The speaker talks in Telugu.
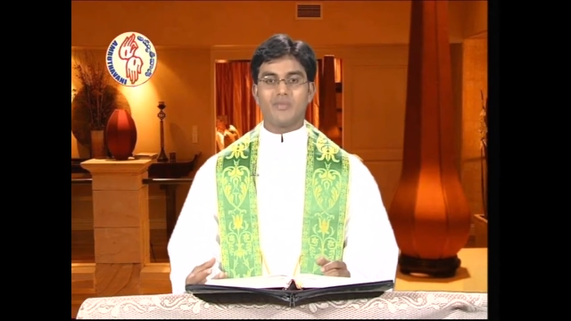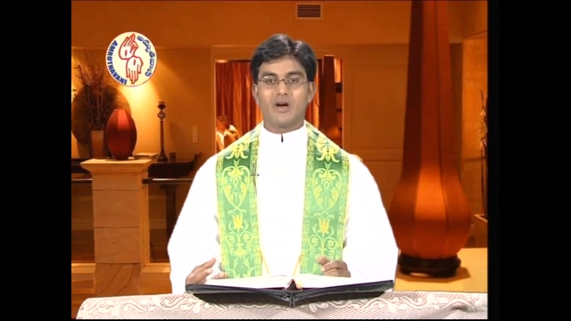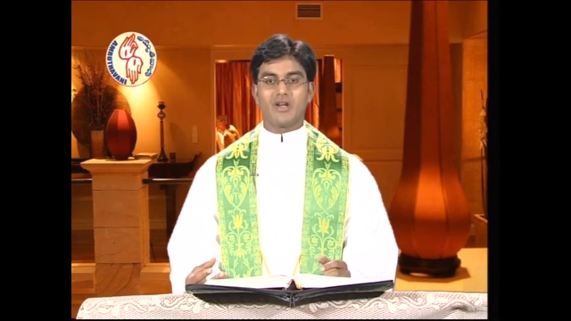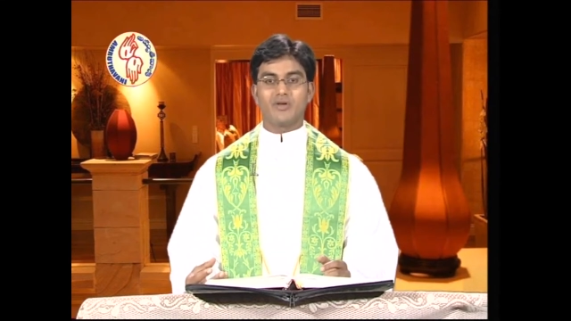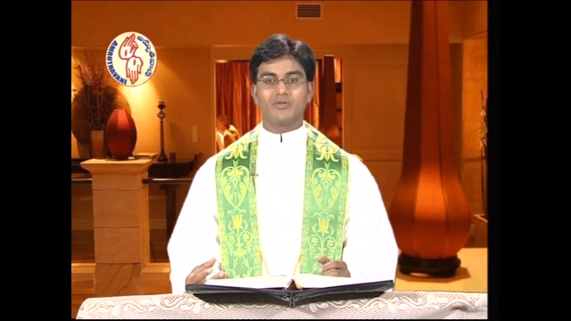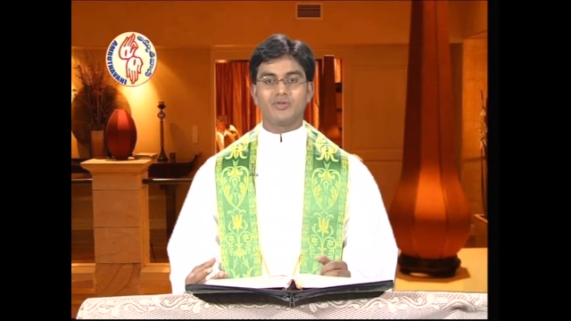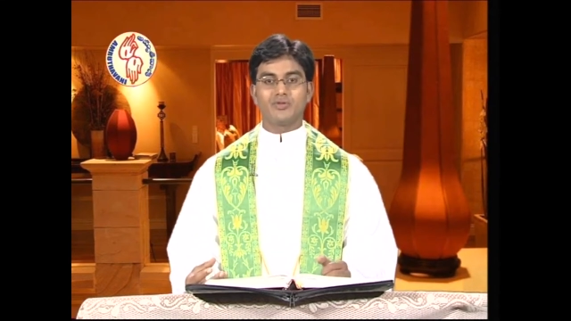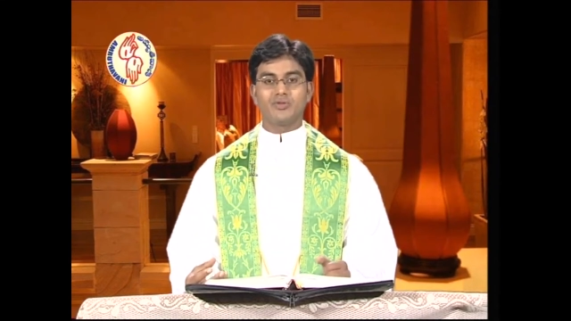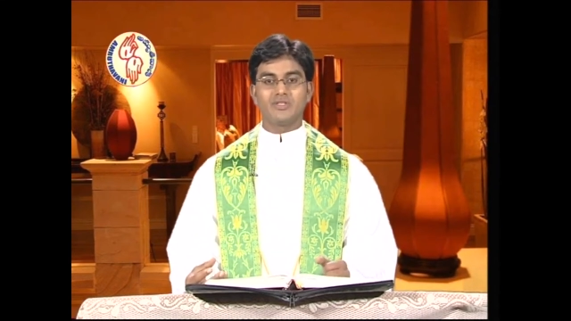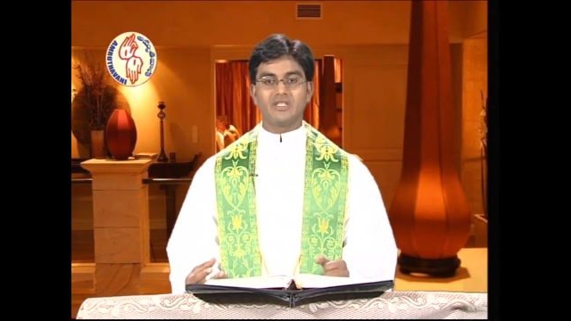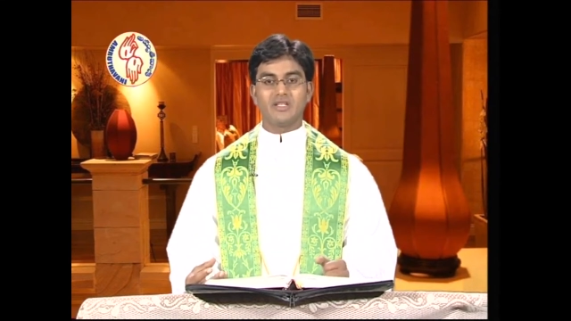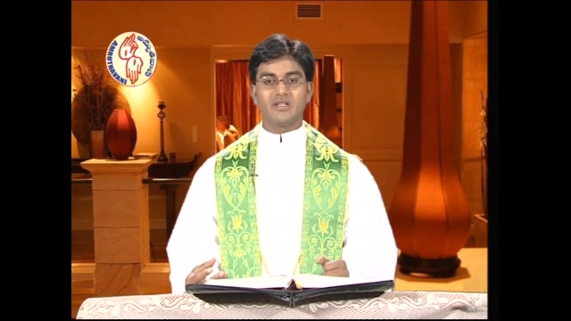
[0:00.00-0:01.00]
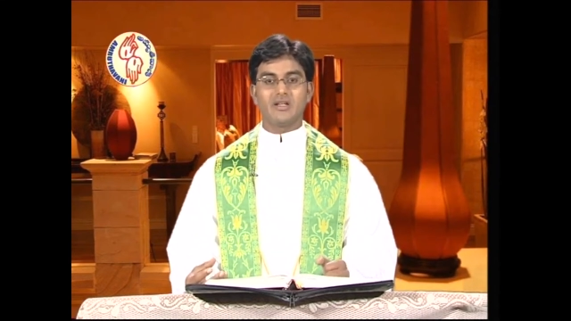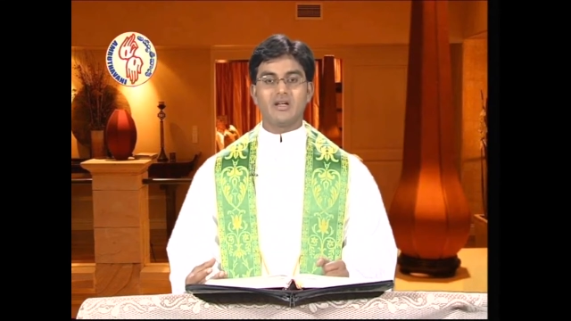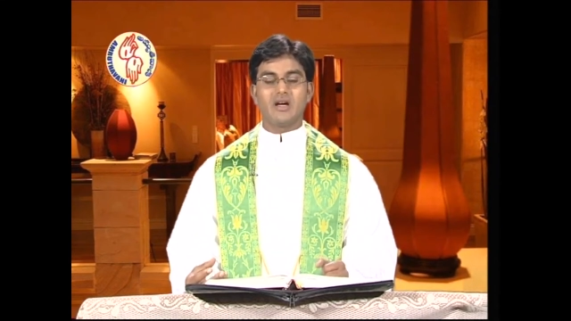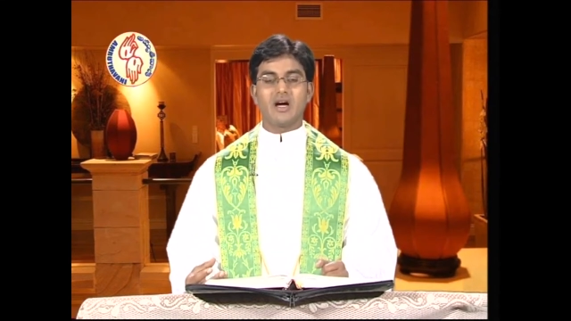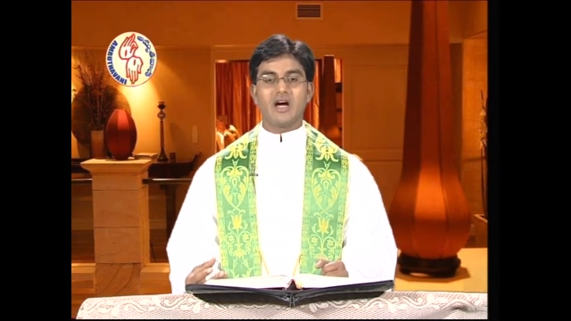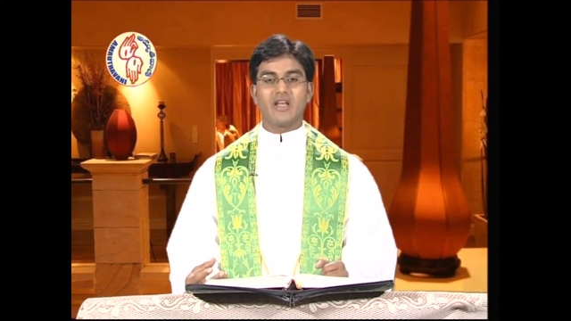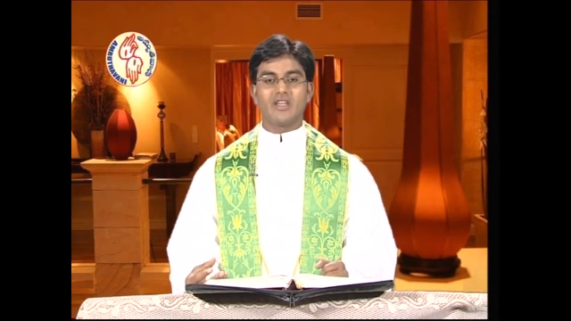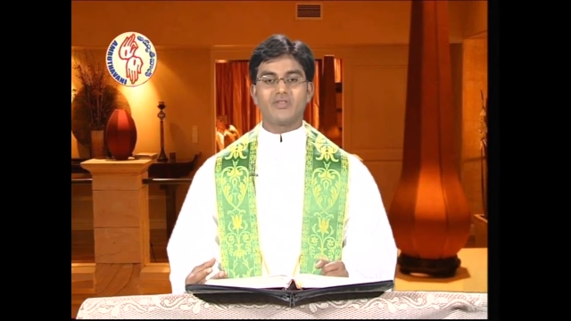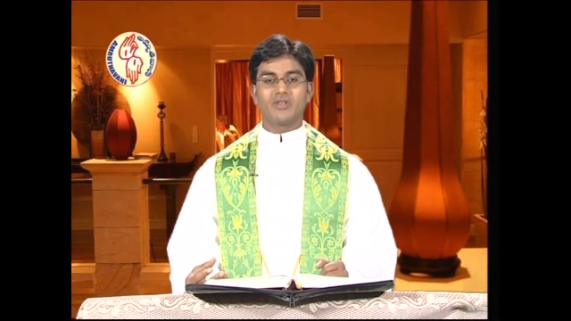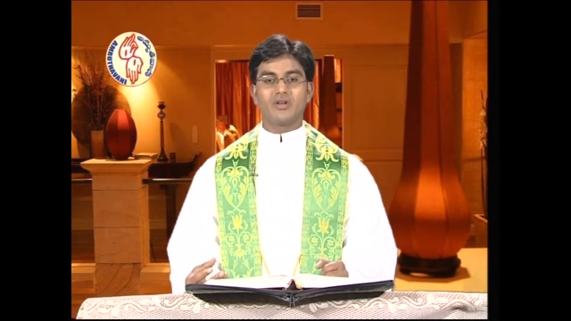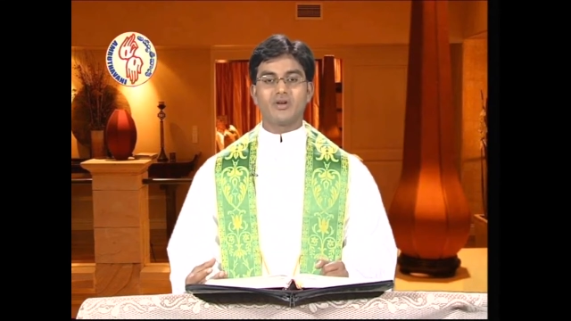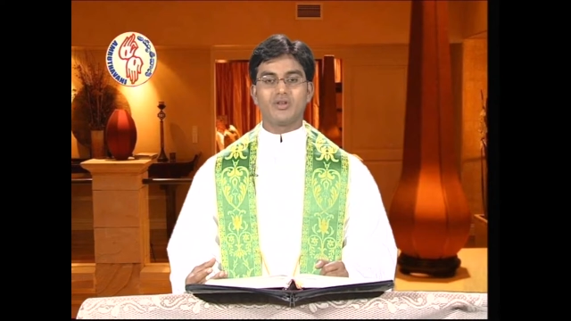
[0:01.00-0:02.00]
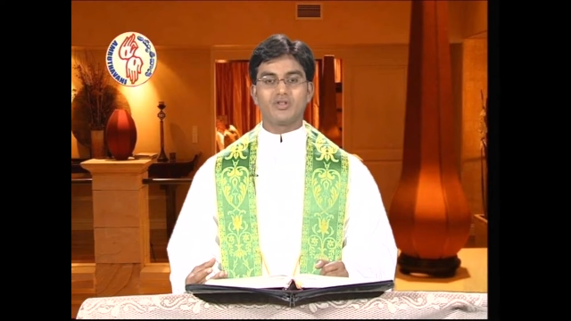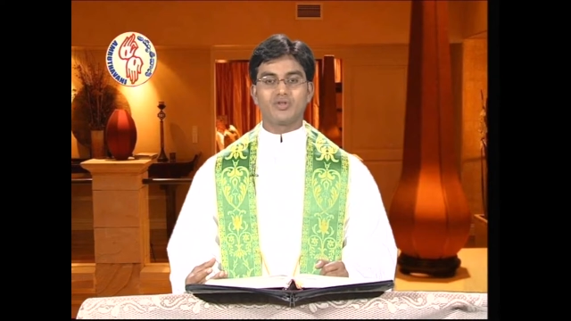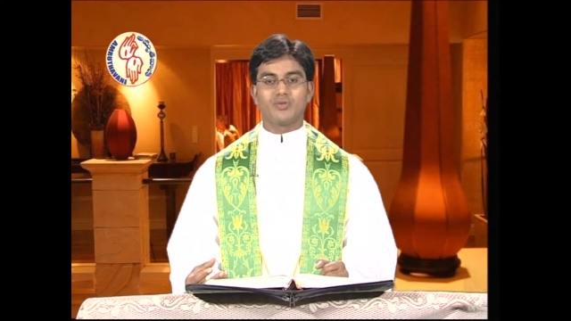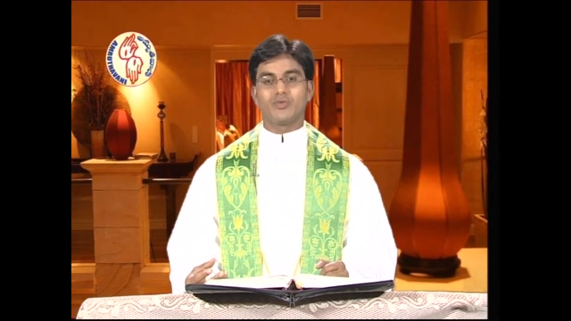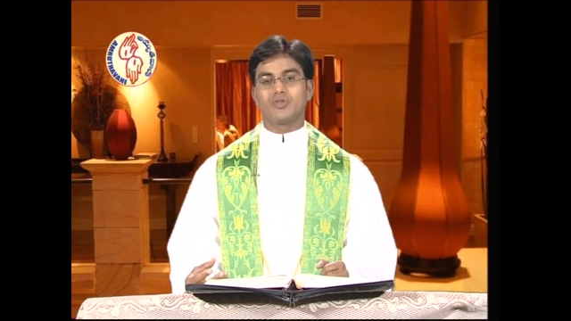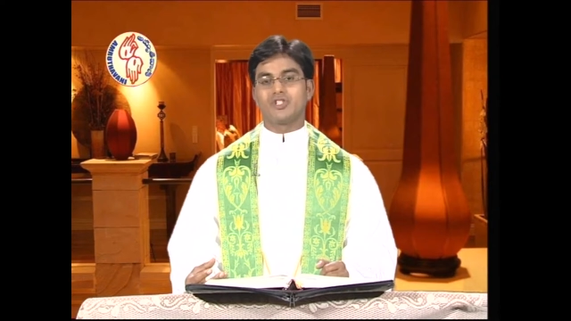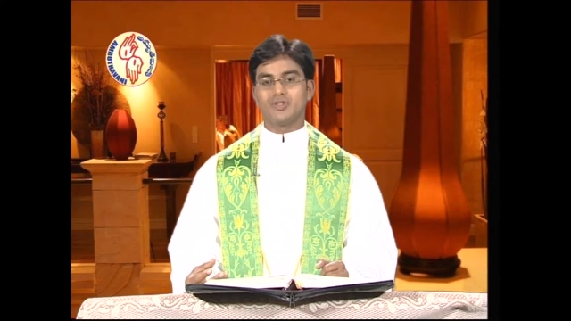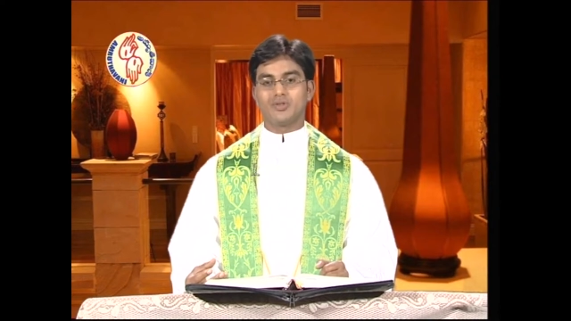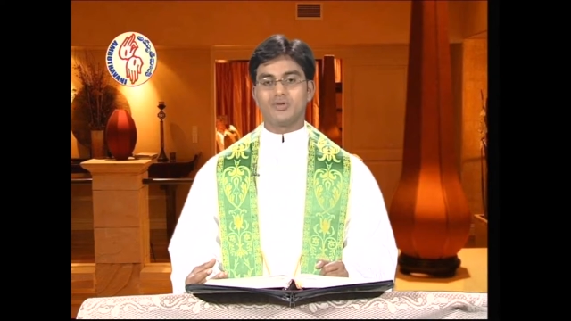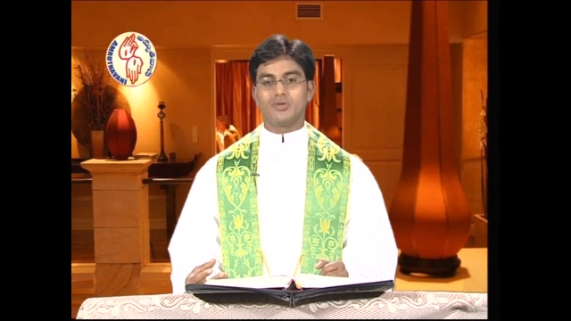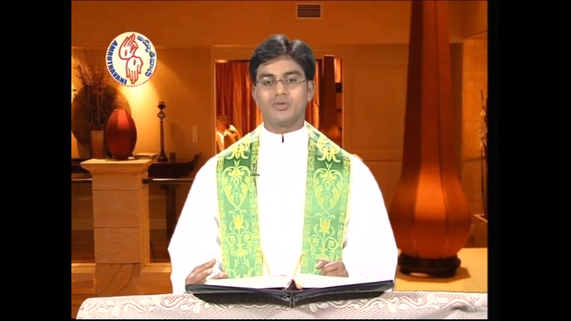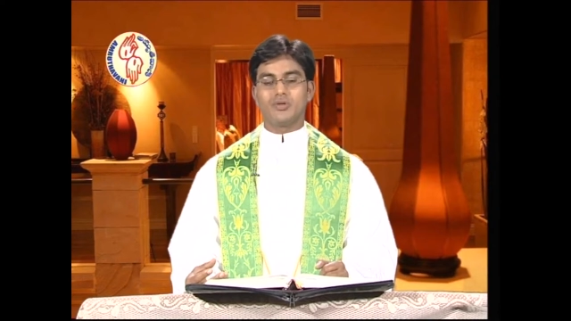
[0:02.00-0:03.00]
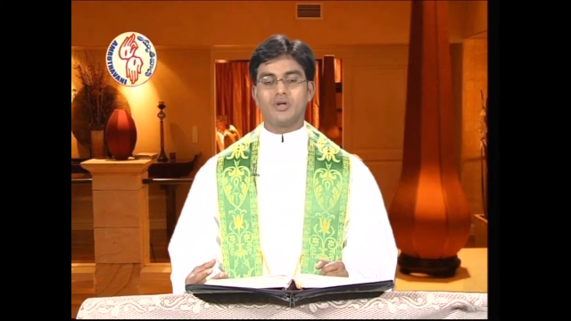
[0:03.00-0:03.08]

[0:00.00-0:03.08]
మారడం చూసి ఆయన ఎంతగానో సంతోషిస్తూ